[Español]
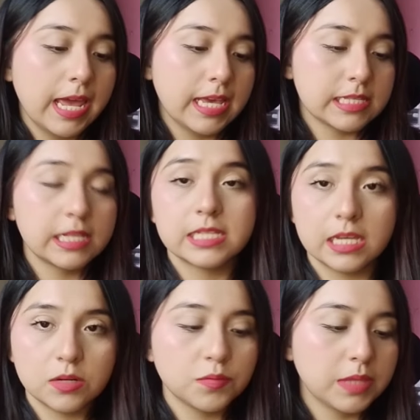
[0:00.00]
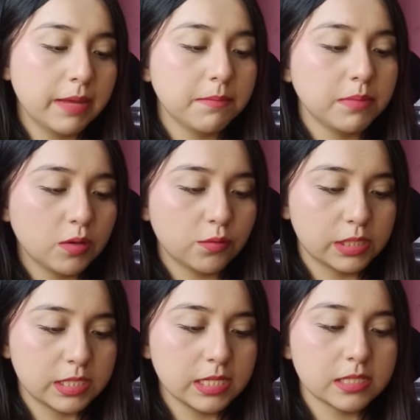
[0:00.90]
Es el serum de
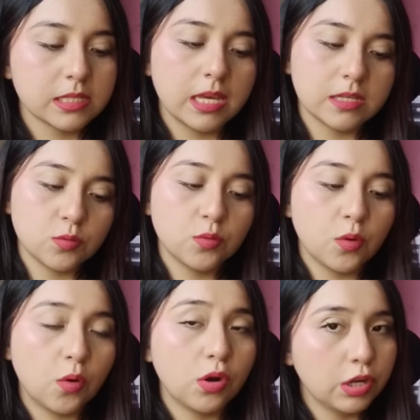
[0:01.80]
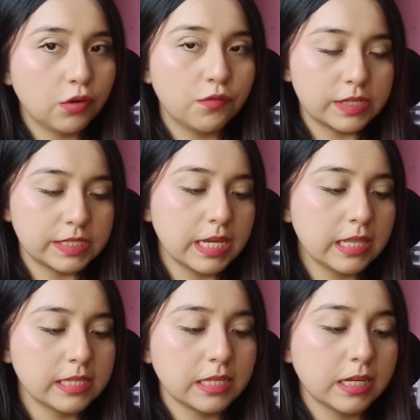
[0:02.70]
Bioresist es un óleo
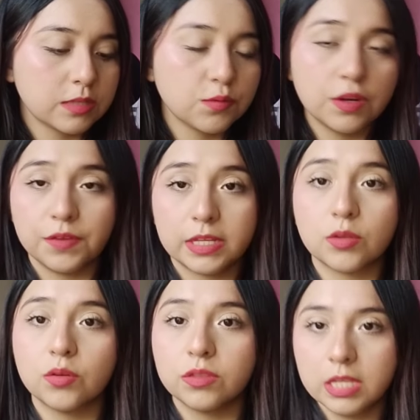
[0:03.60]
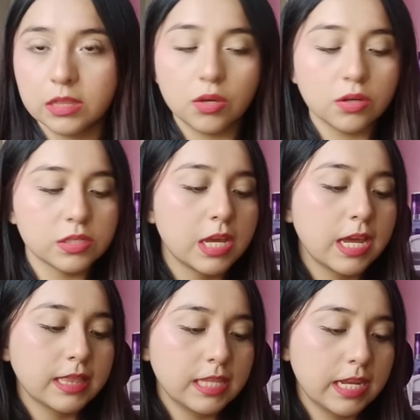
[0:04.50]
facial, dice que es un efecto detox,
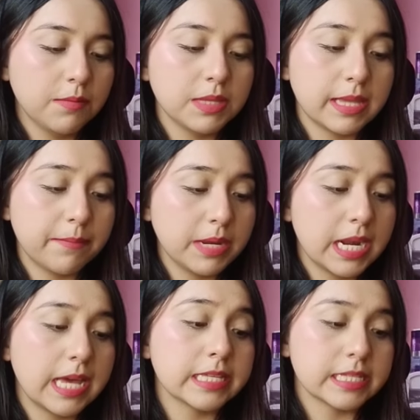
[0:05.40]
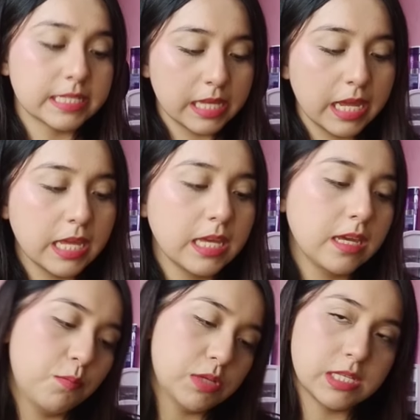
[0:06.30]
tiene vitamina C
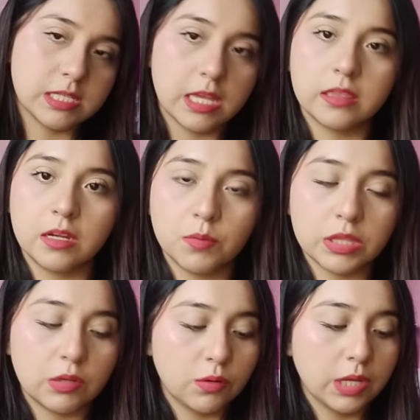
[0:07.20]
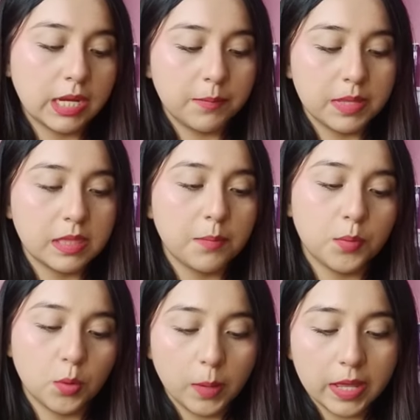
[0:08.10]
y pues está dermatológicamente
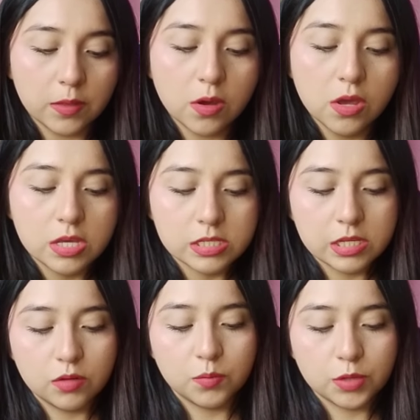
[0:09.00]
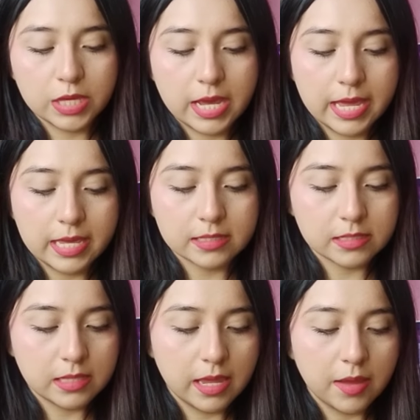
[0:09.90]
probado. Se los voy a
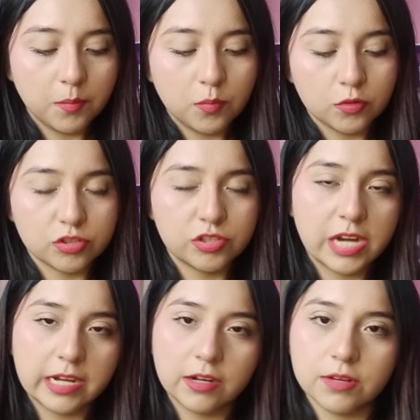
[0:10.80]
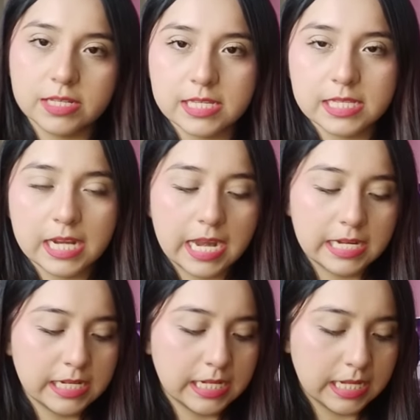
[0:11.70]
este, mostrar, creo que este es de la
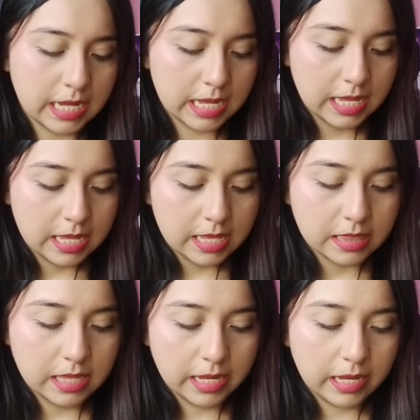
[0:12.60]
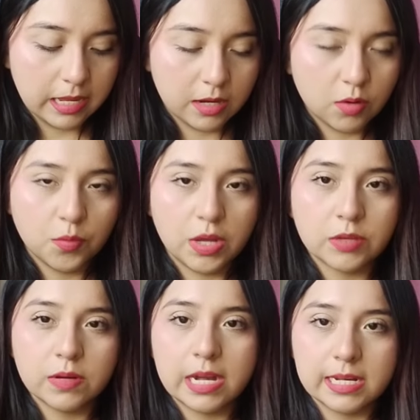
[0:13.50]
línea de como
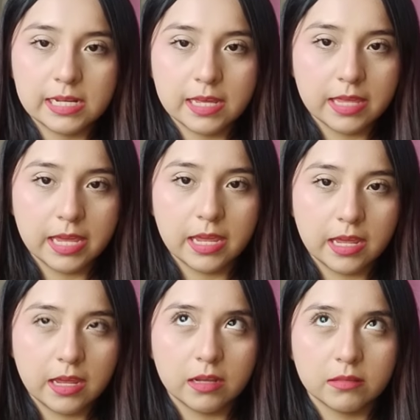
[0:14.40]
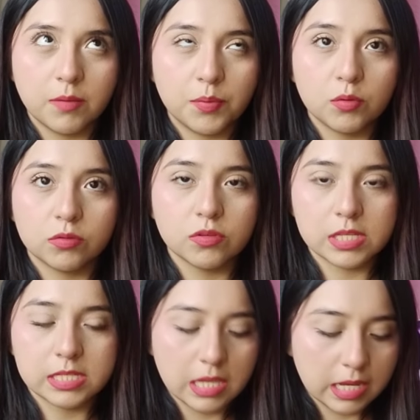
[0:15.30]
hay una línea de, de productos
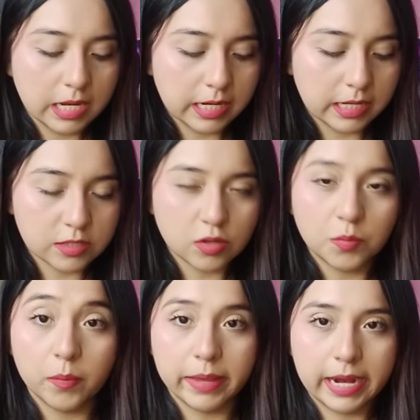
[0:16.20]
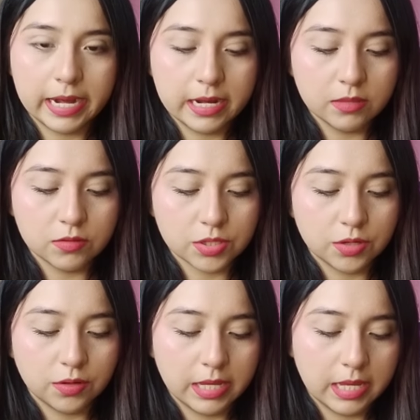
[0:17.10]
de skincare que es como vegana, entonces
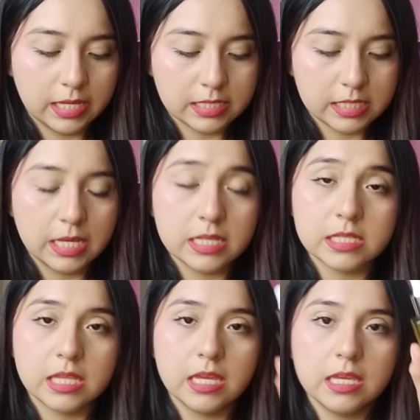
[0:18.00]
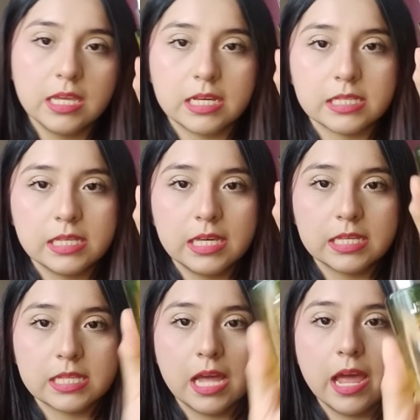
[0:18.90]
creo que es este y así
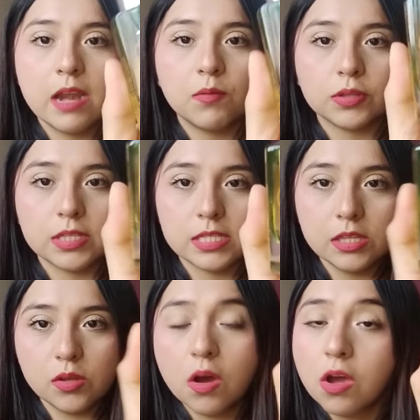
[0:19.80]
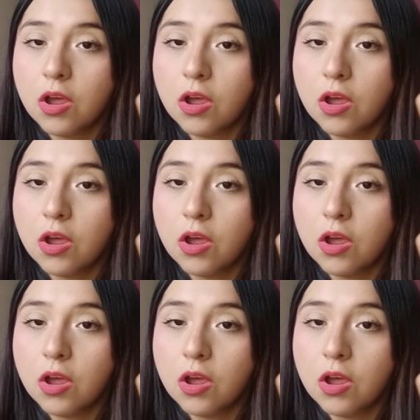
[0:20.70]
está el botecito.